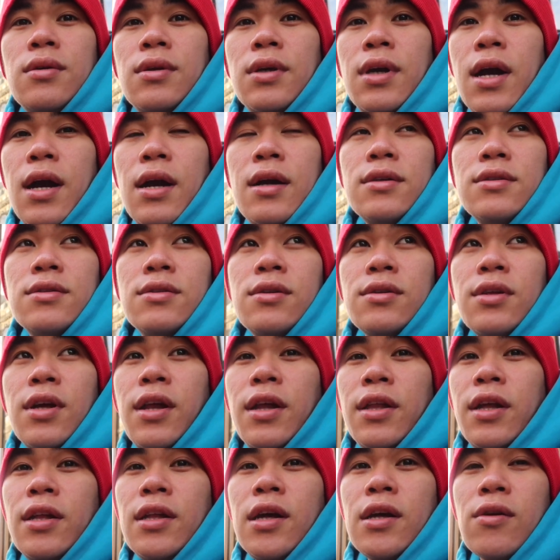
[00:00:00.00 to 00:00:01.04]
yeah so
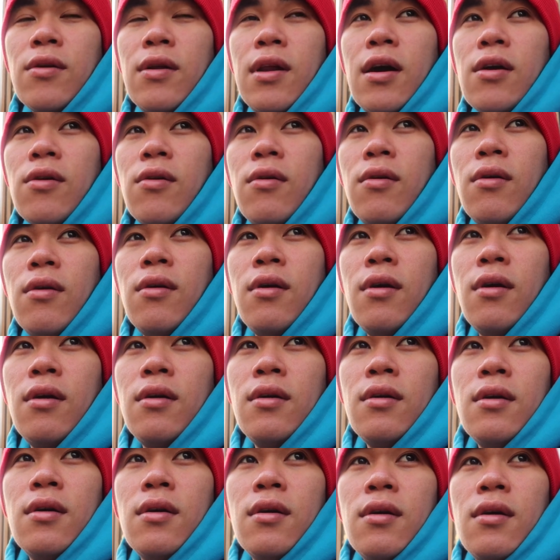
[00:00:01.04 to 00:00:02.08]
tinitingnan ko lang kung
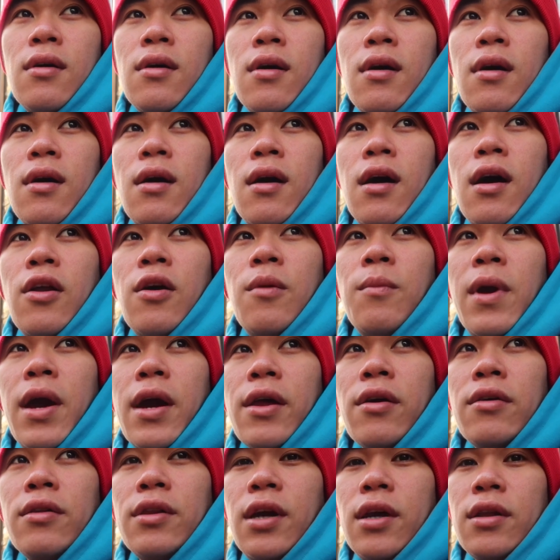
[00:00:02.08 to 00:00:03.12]
ano
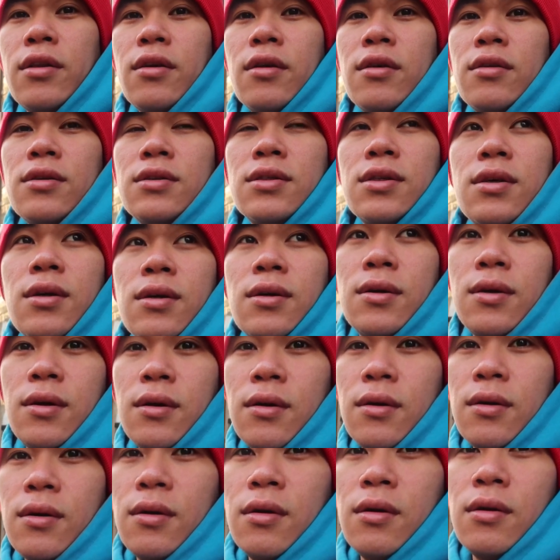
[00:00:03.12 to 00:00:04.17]
meron dito
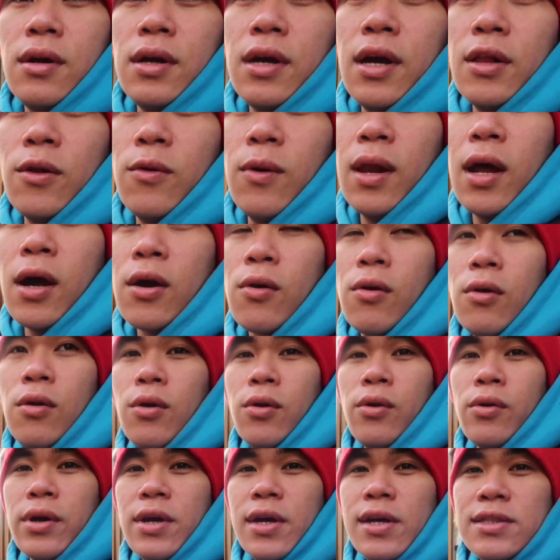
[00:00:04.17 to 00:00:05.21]
so yan walang
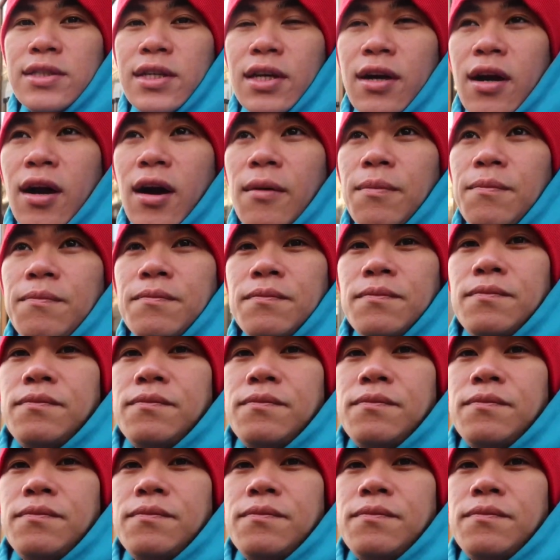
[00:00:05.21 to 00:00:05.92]
gulo easy cup